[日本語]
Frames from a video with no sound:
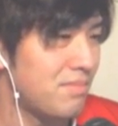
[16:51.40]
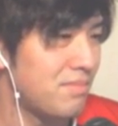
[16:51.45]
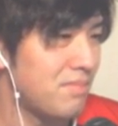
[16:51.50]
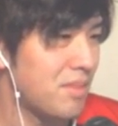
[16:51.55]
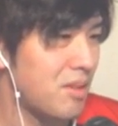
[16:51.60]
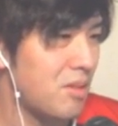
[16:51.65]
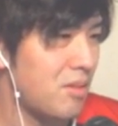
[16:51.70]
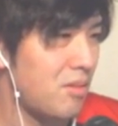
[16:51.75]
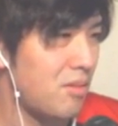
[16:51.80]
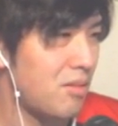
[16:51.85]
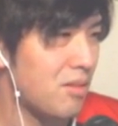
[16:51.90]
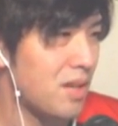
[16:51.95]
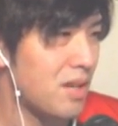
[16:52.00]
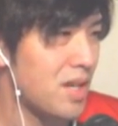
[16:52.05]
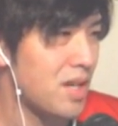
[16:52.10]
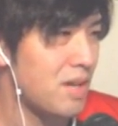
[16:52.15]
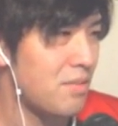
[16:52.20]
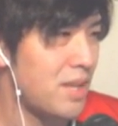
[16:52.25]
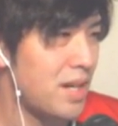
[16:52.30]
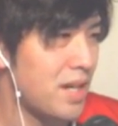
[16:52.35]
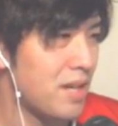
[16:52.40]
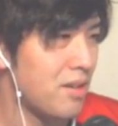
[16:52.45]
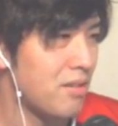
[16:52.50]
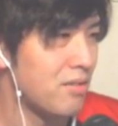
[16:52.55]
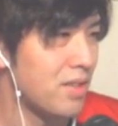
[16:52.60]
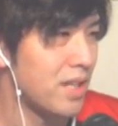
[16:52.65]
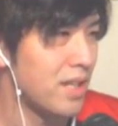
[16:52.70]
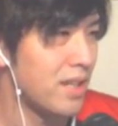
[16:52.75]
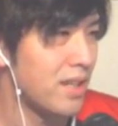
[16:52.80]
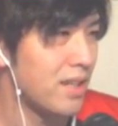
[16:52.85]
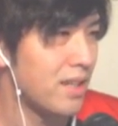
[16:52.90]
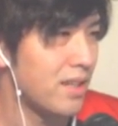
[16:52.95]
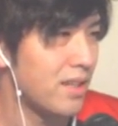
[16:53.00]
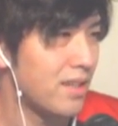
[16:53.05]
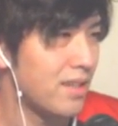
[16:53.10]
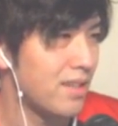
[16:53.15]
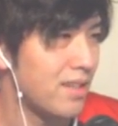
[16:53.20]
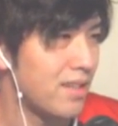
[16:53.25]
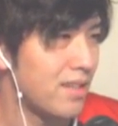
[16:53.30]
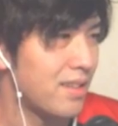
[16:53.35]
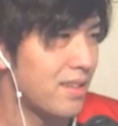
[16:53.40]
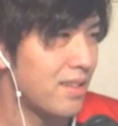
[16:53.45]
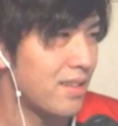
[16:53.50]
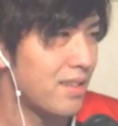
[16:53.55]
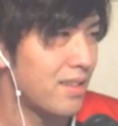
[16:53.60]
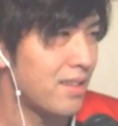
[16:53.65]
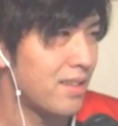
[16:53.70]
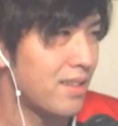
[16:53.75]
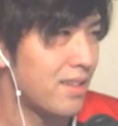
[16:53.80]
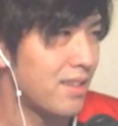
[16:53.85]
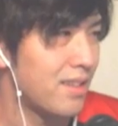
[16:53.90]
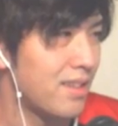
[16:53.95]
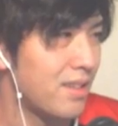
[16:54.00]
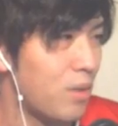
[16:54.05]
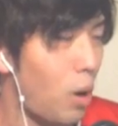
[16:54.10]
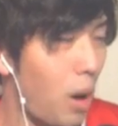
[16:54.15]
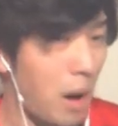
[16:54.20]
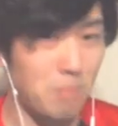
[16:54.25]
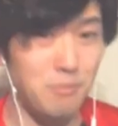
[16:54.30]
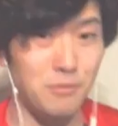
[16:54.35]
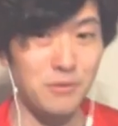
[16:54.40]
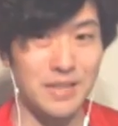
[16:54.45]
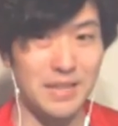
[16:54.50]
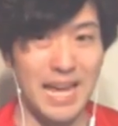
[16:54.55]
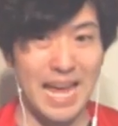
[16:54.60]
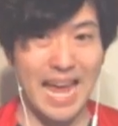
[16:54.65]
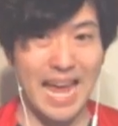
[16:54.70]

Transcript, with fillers: これは迷うね。危ね